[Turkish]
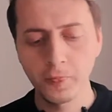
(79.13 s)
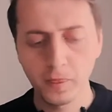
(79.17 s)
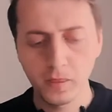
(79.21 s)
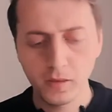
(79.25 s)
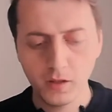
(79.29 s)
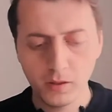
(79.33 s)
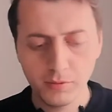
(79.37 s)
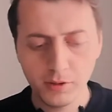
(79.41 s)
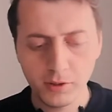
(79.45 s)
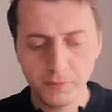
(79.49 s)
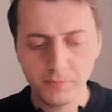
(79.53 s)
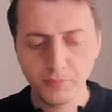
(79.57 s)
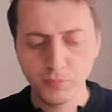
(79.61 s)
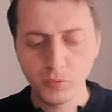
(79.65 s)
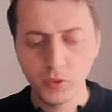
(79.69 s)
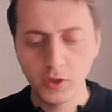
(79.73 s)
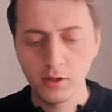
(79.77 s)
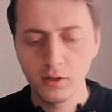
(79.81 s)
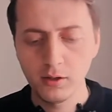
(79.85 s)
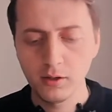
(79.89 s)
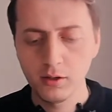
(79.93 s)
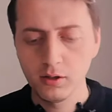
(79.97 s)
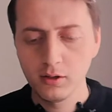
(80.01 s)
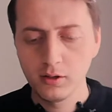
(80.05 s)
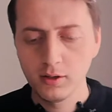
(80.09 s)
Tabi
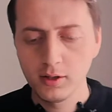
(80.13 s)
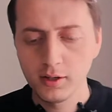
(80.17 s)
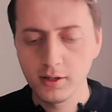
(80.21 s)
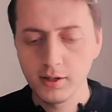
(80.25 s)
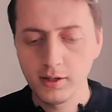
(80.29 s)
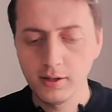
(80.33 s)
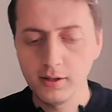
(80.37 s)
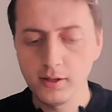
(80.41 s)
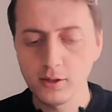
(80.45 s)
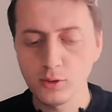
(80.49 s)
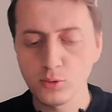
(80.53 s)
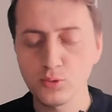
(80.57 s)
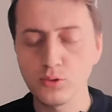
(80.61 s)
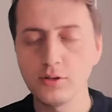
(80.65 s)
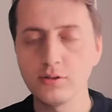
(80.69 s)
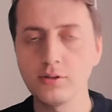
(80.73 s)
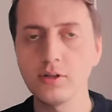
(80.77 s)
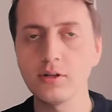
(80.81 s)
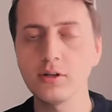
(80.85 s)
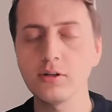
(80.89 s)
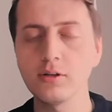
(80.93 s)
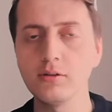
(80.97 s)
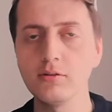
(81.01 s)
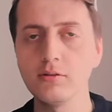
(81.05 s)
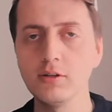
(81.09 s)
İhlas Suresi
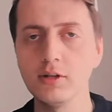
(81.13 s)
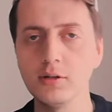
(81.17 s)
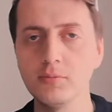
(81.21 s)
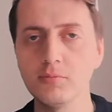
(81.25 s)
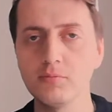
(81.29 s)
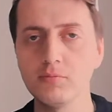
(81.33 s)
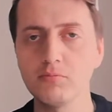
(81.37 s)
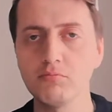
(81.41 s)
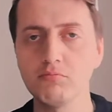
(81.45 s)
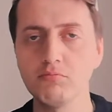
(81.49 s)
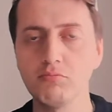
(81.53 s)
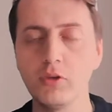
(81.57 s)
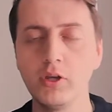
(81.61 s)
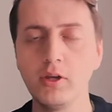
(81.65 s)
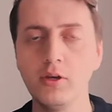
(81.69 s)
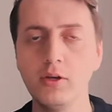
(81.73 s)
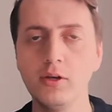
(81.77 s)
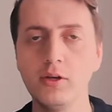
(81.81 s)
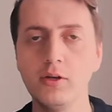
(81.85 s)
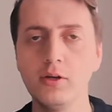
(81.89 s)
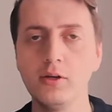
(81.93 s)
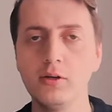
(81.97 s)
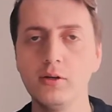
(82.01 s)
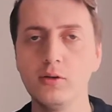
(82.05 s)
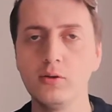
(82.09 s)
hakkında
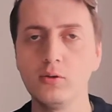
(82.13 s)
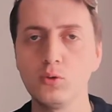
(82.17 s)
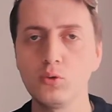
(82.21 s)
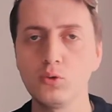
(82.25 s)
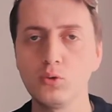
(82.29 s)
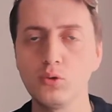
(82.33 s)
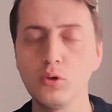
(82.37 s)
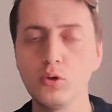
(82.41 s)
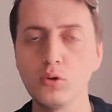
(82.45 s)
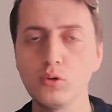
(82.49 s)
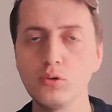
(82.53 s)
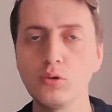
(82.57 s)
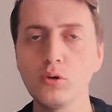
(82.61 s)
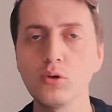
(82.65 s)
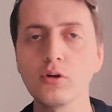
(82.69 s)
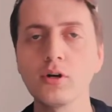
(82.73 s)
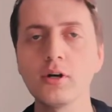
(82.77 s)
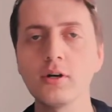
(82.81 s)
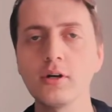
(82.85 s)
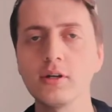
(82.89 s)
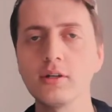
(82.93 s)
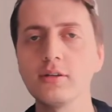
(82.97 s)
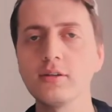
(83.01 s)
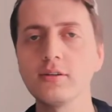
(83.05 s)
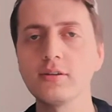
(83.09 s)
çok çok
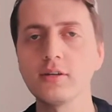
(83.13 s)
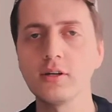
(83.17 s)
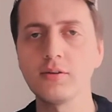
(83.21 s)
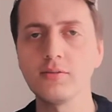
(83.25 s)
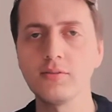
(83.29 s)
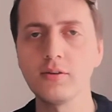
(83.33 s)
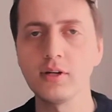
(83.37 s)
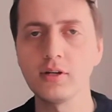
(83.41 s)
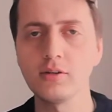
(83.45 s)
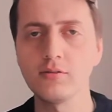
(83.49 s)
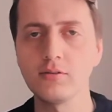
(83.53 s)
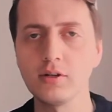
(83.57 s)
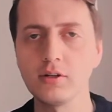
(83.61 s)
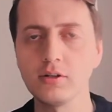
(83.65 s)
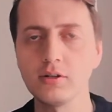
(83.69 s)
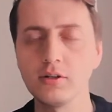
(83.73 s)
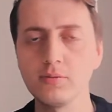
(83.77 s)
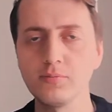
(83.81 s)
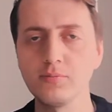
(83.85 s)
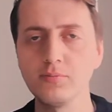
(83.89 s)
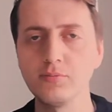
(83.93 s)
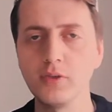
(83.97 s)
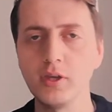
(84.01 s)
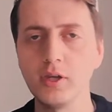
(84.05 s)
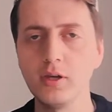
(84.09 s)
hadis-i şerifler vardır.
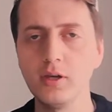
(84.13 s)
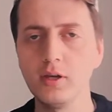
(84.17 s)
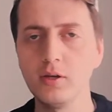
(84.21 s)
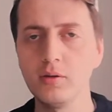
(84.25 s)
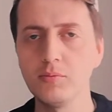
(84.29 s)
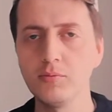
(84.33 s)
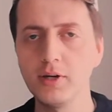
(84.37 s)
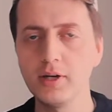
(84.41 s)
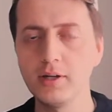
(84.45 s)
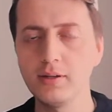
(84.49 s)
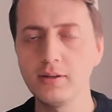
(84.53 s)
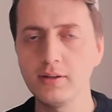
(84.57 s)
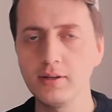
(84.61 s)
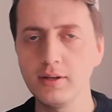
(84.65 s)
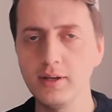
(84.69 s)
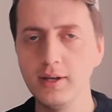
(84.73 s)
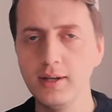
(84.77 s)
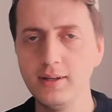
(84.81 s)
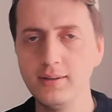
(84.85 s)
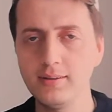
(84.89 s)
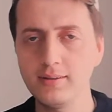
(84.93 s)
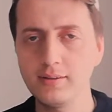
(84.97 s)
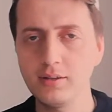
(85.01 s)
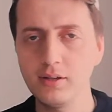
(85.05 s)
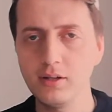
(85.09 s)
Ben
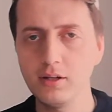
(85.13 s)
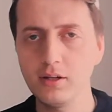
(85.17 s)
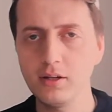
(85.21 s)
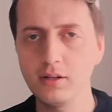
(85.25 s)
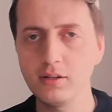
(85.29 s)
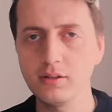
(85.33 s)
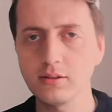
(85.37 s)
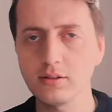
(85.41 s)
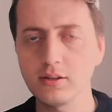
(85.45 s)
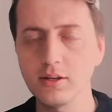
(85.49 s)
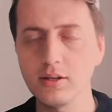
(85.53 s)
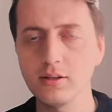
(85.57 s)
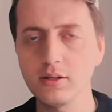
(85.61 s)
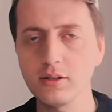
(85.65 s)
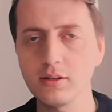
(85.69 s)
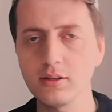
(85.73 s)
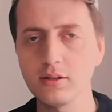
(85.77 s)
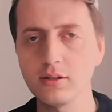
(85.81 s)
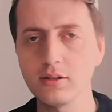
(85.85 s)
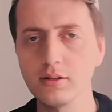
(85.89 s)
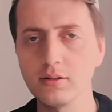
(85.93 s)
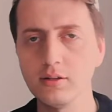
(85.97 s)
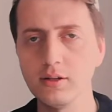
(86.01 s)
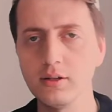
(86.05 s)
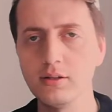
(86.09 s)
en sahih hadis
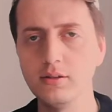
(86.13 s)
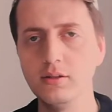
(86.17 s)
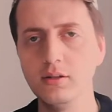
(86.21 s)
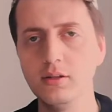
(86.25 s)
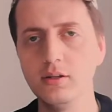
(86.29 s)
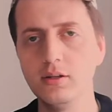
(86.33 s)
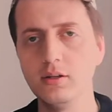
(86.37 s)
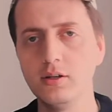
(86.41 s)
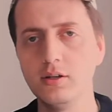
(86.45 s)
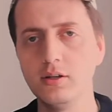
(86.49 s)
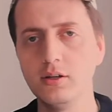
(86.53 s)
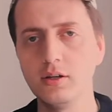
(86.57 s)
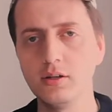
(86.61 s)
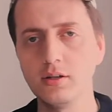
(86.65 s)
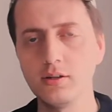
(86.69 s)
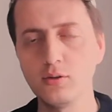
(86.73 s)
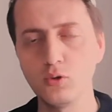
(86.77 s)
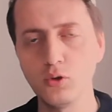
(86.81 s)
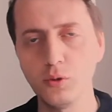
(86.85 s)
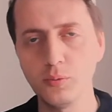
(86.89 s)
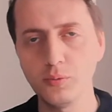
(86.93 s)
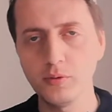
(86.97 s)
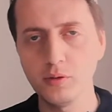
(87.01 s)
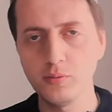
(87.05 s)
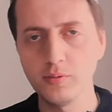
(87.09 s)
kaynaklarından
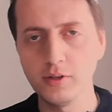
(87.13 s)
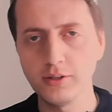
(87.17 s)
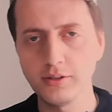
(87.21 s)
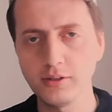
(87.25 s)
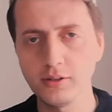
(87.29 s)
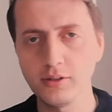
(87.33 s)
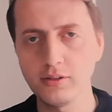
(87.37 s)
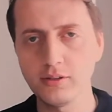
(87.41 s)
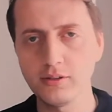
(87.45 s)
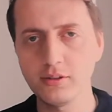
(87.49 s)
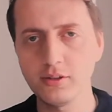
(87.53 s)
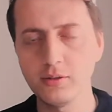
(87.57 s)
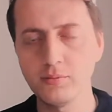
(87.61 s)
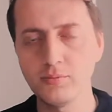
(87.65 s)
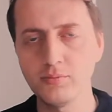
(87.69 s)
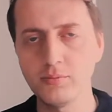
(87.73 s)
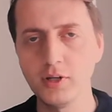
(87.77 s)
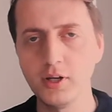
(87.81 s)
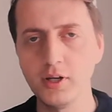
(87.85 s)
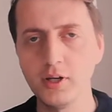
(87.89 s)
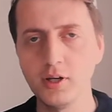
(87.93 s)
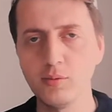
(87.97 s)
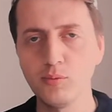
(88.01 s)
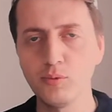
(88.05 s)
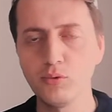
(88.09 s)
toplamaya çalıştık.
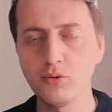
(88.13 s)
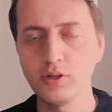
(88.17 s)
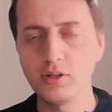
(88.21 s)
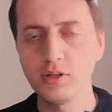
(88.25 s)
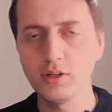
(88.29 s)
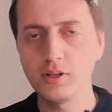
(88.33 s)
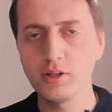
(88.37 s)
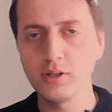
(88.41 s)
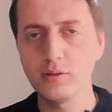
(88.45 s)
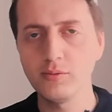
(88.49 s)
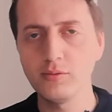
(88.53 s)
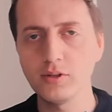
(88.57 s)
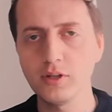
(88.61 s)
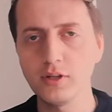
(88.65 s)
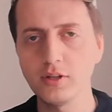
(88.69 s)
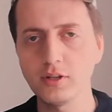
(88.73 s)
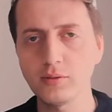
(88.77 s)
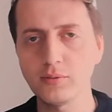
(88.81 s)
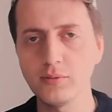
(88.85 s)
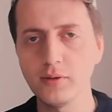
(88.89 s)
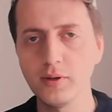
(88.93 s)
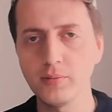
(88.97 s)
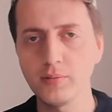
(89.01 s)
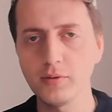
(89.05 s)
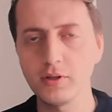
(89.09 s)
Bununla ilgili bir
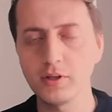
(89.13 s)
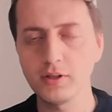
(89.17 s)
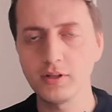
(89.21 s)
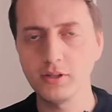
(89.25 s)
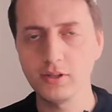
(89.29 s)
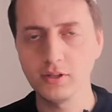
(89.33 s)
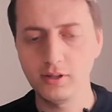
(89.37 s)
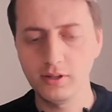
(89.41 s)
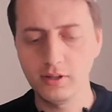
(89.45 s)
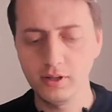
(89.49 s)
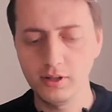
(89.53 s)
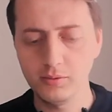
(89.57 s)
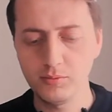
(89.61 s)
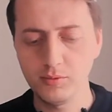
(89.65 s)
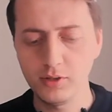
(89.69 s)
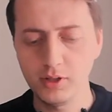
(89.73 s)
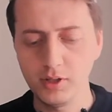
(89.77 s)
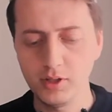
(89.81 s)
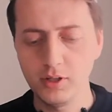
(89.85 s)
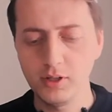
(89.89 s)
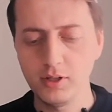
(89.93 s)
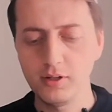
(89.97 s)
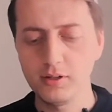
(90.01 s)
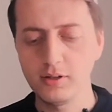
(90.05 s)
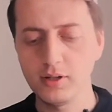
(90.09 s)
çalışma yaptık inşallah.
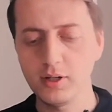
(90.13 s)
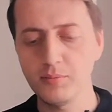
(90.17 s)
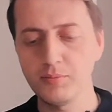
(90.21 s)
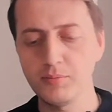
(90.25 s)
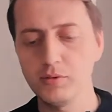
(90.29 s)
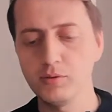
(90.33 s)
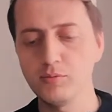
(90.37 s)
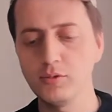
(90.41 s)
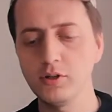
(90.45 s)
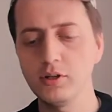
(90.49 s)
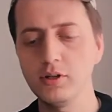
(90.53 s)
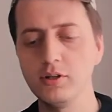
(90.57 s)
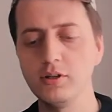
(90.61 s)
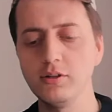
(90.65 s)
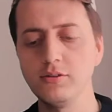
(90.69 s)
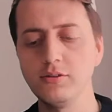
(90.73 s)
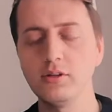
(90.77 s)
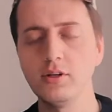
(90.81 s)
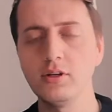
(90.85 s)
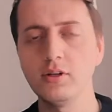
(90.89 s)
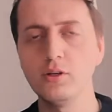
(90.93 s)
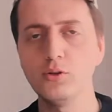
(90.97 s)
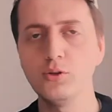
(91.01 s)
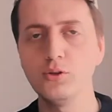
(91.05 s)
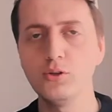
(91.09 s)
Rabbim cennet
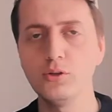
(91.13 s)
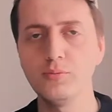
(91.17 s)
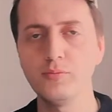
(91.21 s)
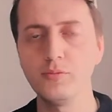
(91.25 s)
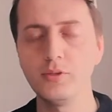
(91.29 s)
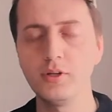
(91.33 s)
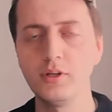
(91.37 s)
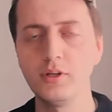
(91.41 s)
cennetine